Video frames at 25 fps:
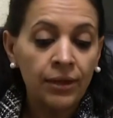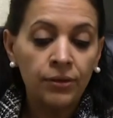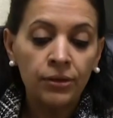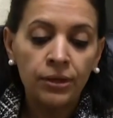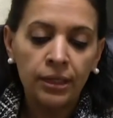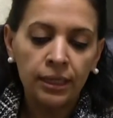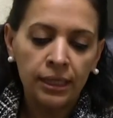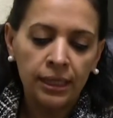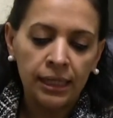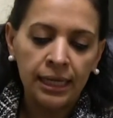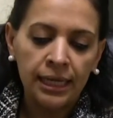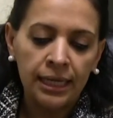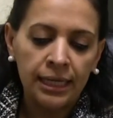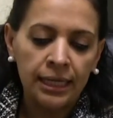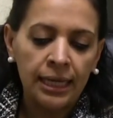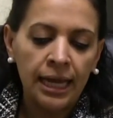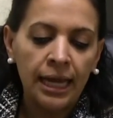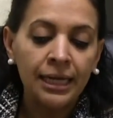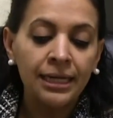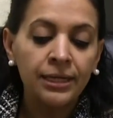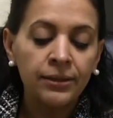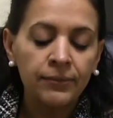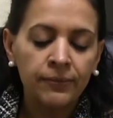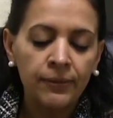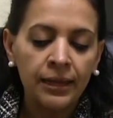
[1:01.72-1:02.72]
que, que,
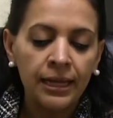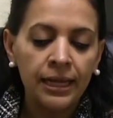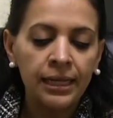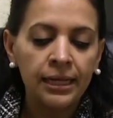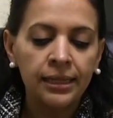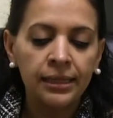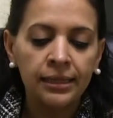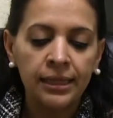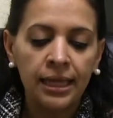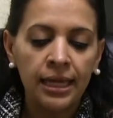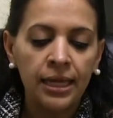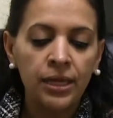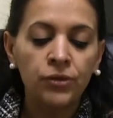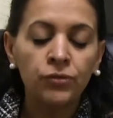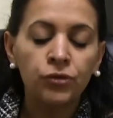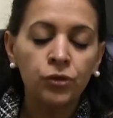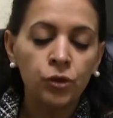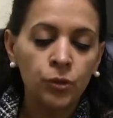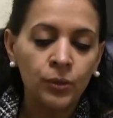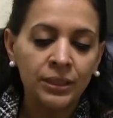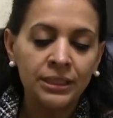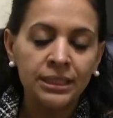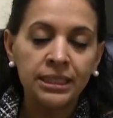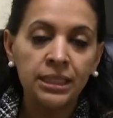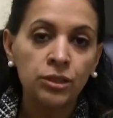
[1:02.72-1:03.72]
a nivel de
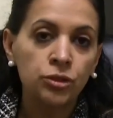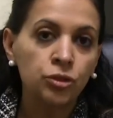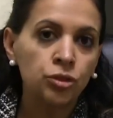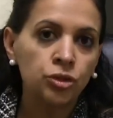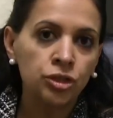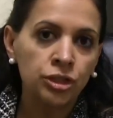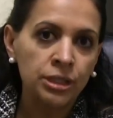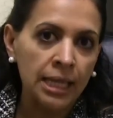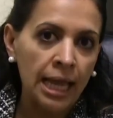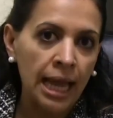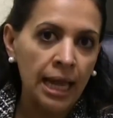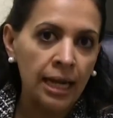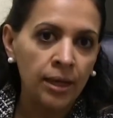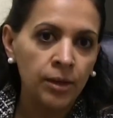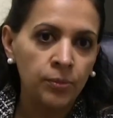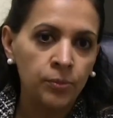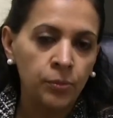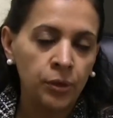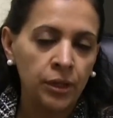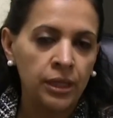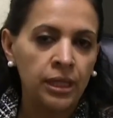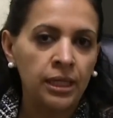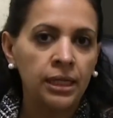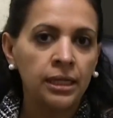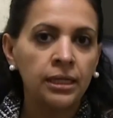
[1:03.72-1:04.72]
influencia social
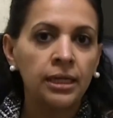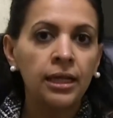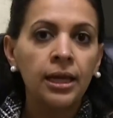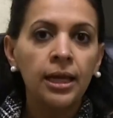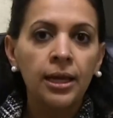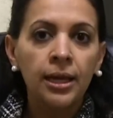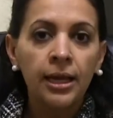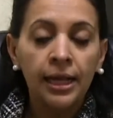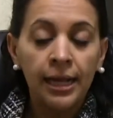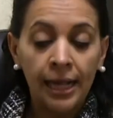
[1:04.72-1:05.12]
pueden